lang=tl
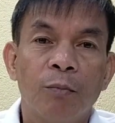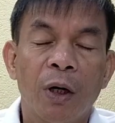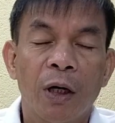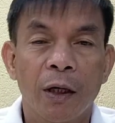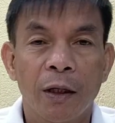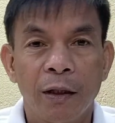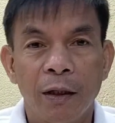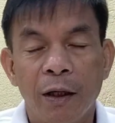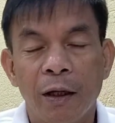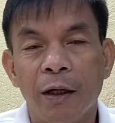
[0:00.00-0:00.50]

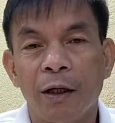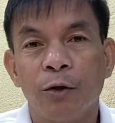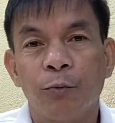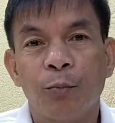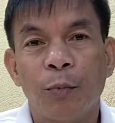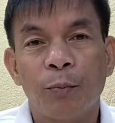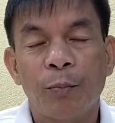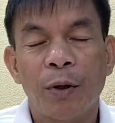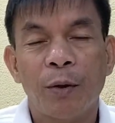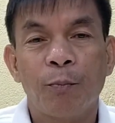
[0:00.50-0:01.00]
Maganda at
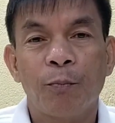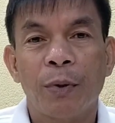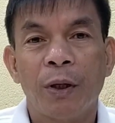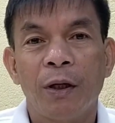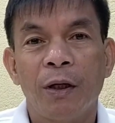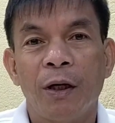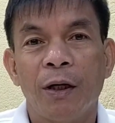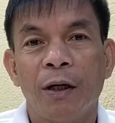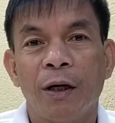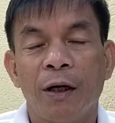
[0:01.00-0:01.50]

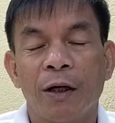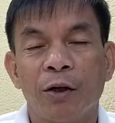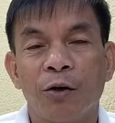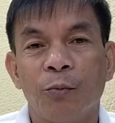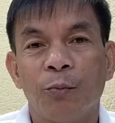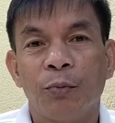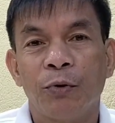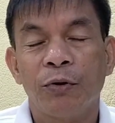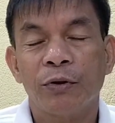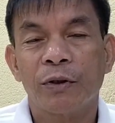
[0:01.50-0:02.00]
mapagpalang
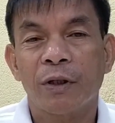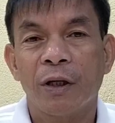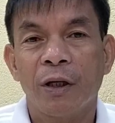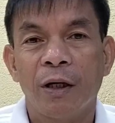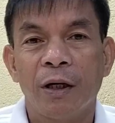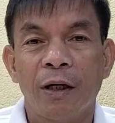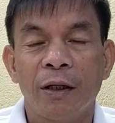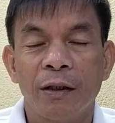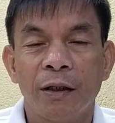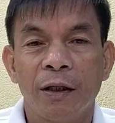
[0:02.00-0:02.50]
araw po
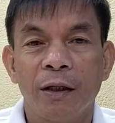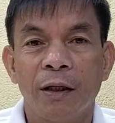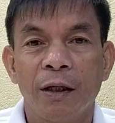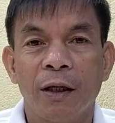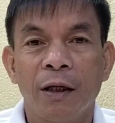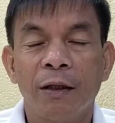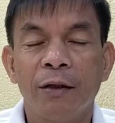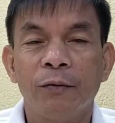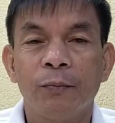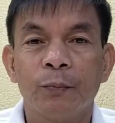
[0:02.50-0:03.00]
sa ating
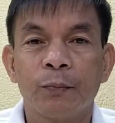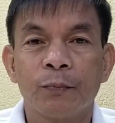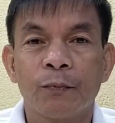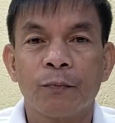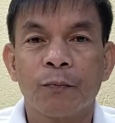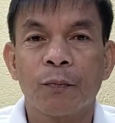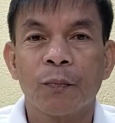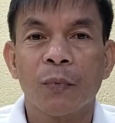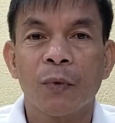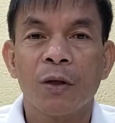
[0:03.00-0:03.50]
lahat.
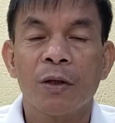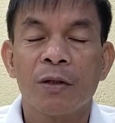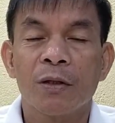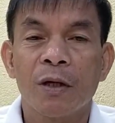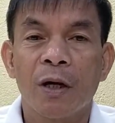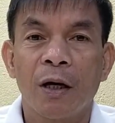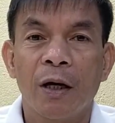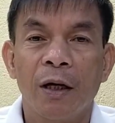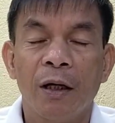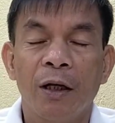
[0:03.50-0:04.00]

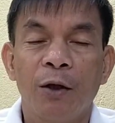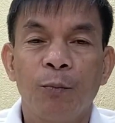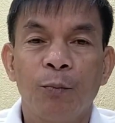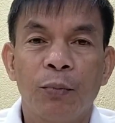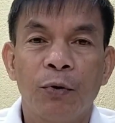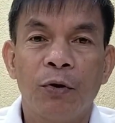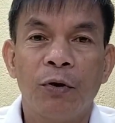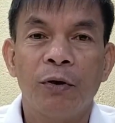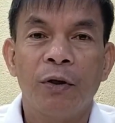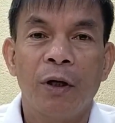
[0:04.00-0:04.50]
Sa ngalan
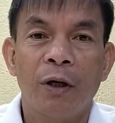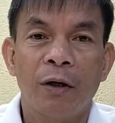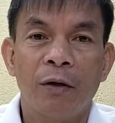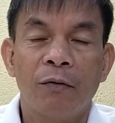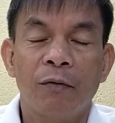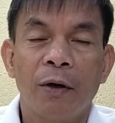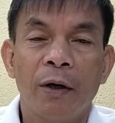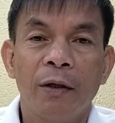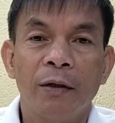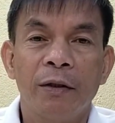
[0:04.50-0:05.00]
po
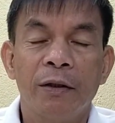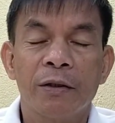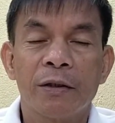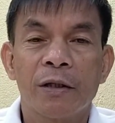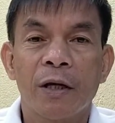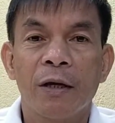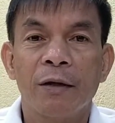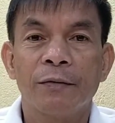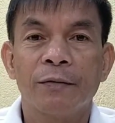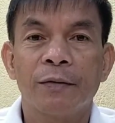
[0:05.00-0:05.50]
ng Rider
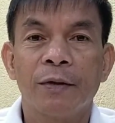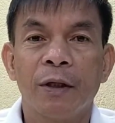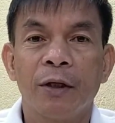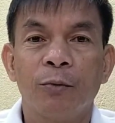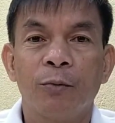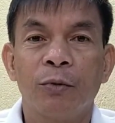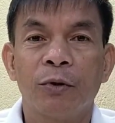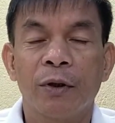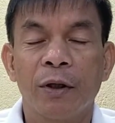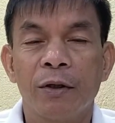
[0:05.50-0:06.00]
Safety
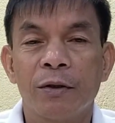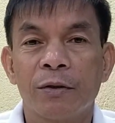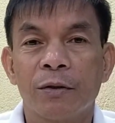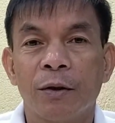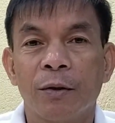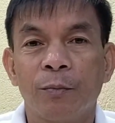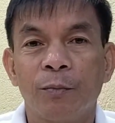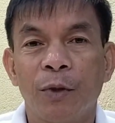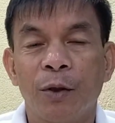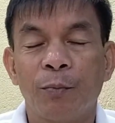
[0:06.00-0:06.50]
Advocates
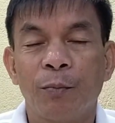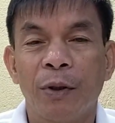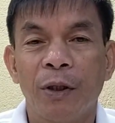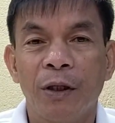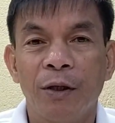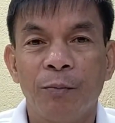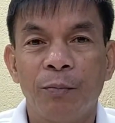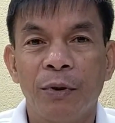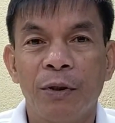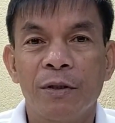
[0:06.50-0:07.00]
of the
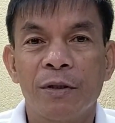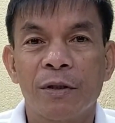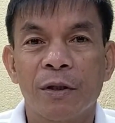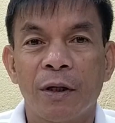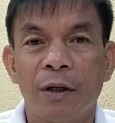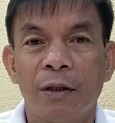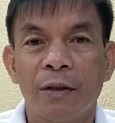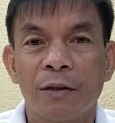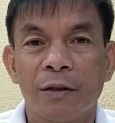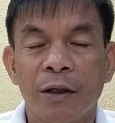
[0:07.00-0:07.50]
Philippines,
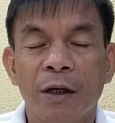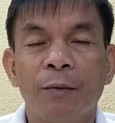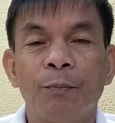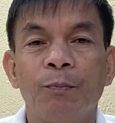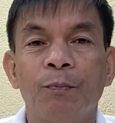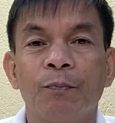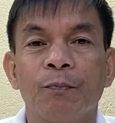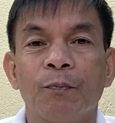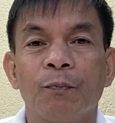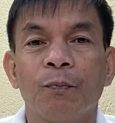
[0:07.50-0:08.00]

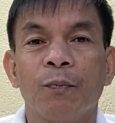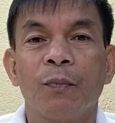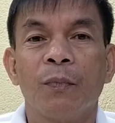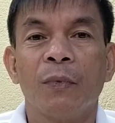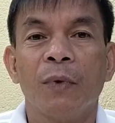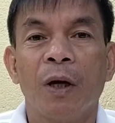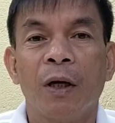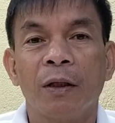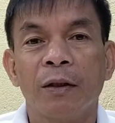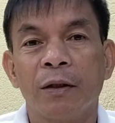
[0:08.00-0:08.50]
RSAP,
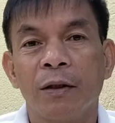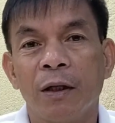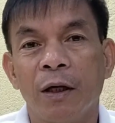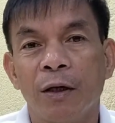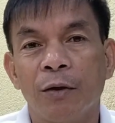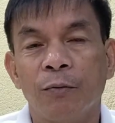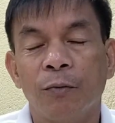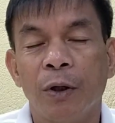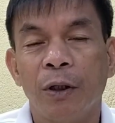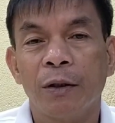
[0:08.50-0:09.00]
at
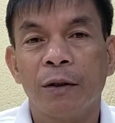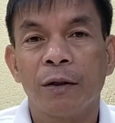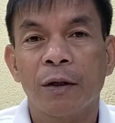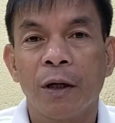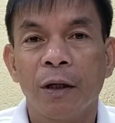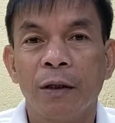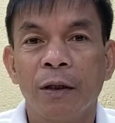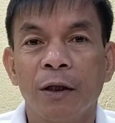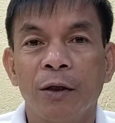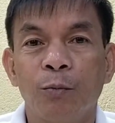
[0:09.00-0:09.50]
ng One
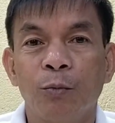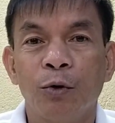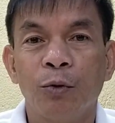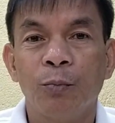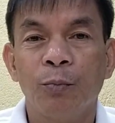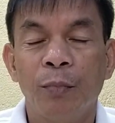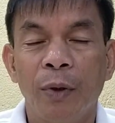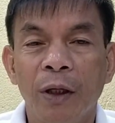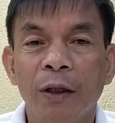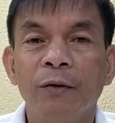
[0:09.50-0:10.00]
Rider
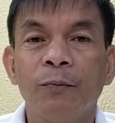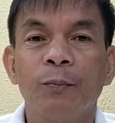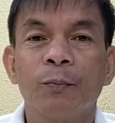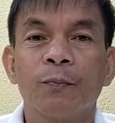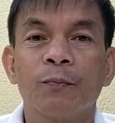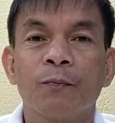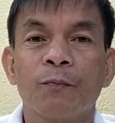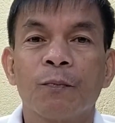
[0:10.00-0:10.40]
Movement,